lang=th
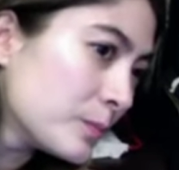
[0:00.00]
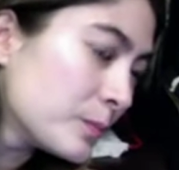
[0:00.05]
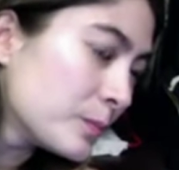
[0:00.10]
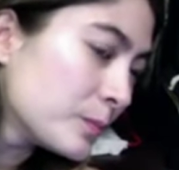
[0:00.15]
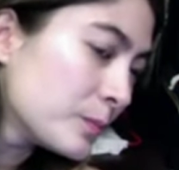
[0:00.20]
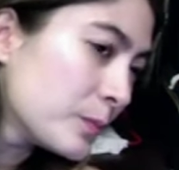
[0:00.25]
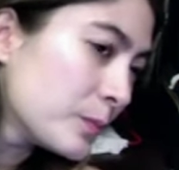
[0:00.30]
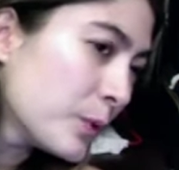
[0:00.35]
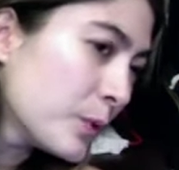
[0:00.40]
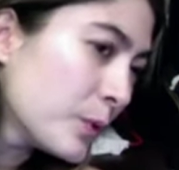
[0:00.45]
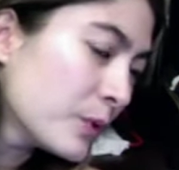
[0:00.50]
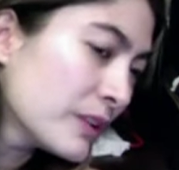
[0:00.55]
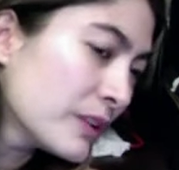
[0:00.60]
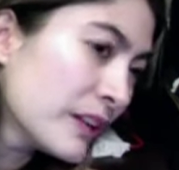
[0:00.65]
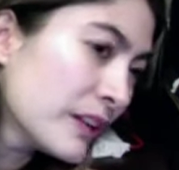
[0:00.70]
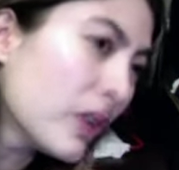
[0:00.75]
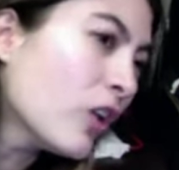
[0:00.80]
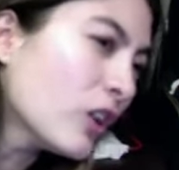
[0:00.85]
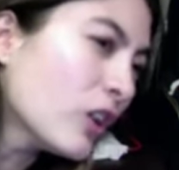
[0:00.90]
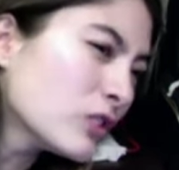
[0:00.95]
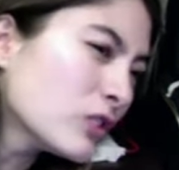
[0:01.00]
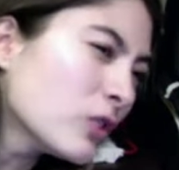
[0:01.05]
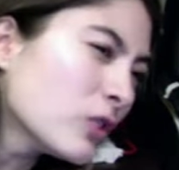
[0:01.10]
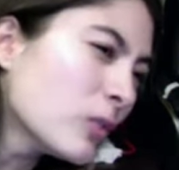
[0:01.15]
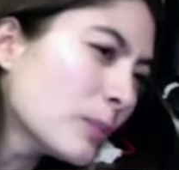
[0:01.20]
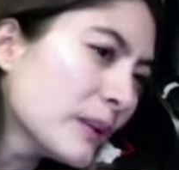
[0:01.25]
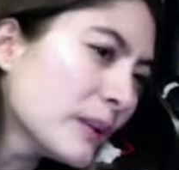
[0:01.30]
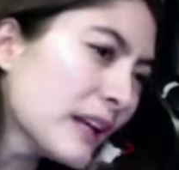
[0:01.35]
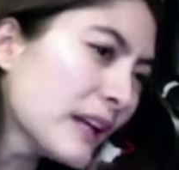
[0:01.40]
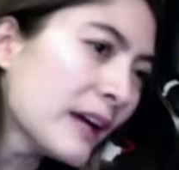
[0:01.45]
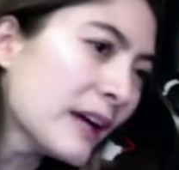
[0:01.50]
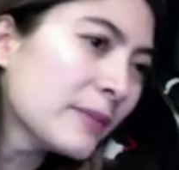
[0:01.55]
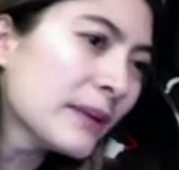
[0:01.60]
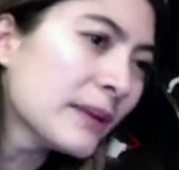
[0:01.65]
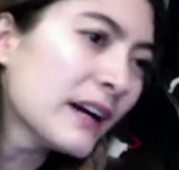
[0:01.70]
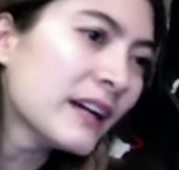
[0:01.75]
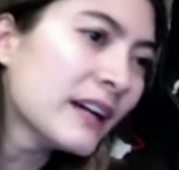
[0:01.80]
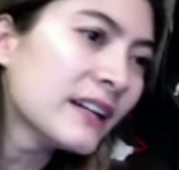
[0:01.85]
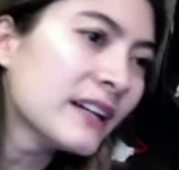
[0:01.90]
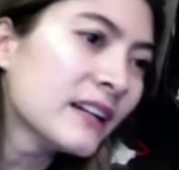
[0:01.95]
พรุ่งเดี๋ยวขอส่งเป็นไลน์ไป
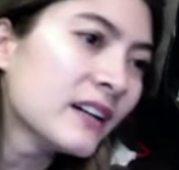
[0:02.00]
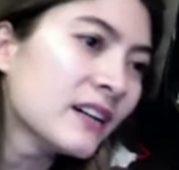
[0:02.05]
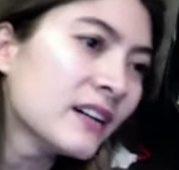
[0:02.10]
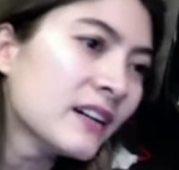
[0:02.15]
ให้นะคะ